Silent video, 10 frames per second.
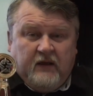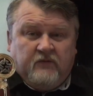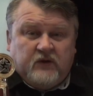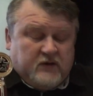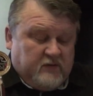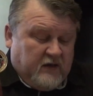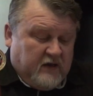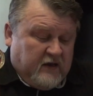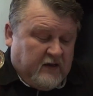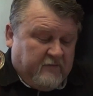Вот
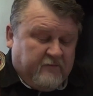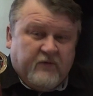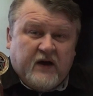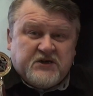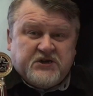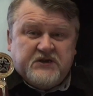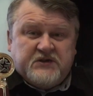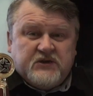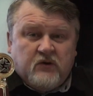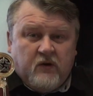э, в вашей
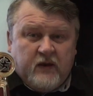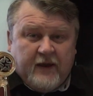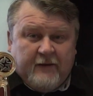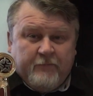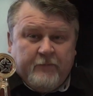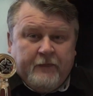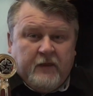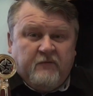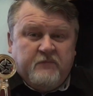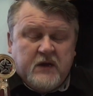зоне
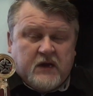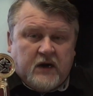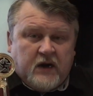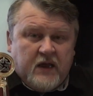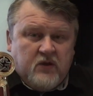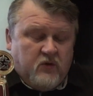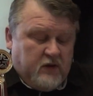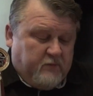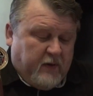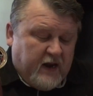в
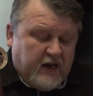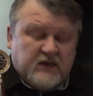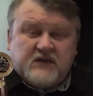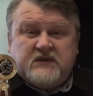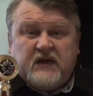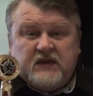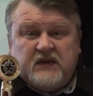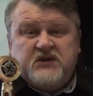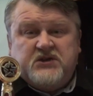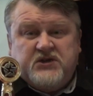микрорайоне порядка 100
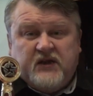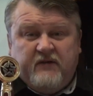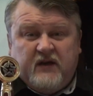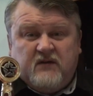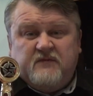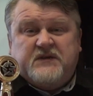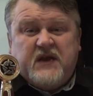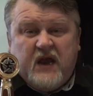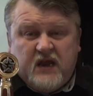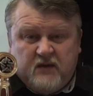тысяч человек. Ну, в
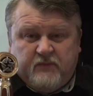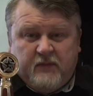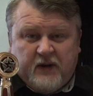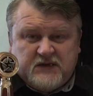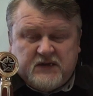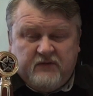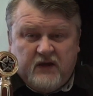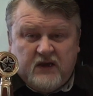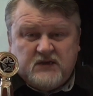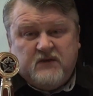среднем по
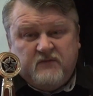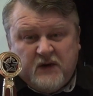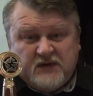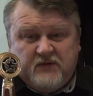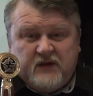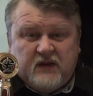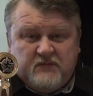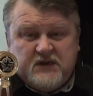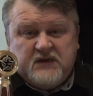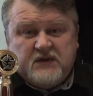Москве, если в Москве
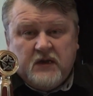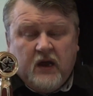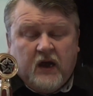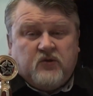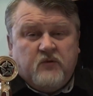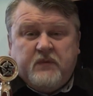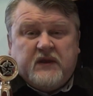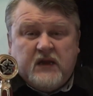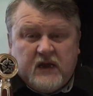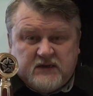там 10, а то и
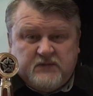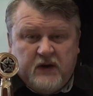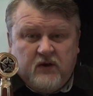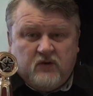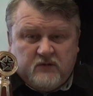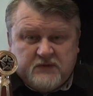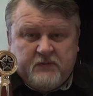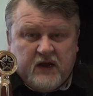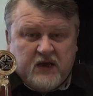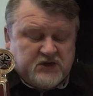15 миллионов с
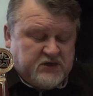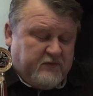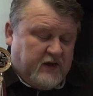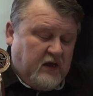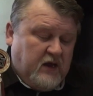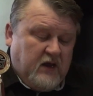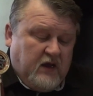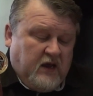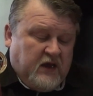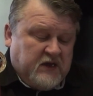приезжими.
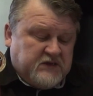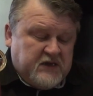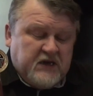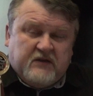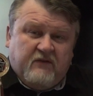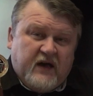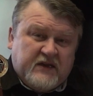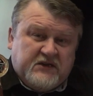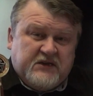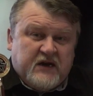Из них
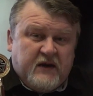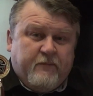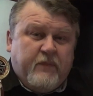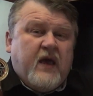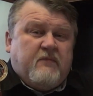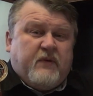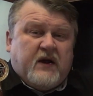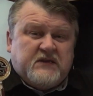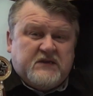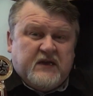
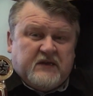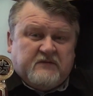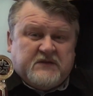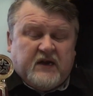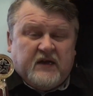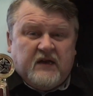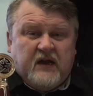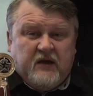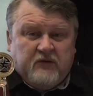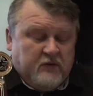2-5%
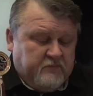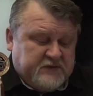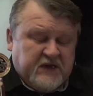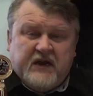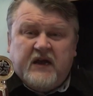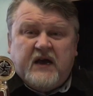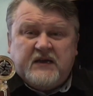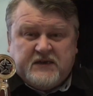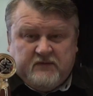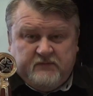страдают
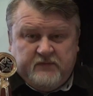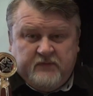псориазом.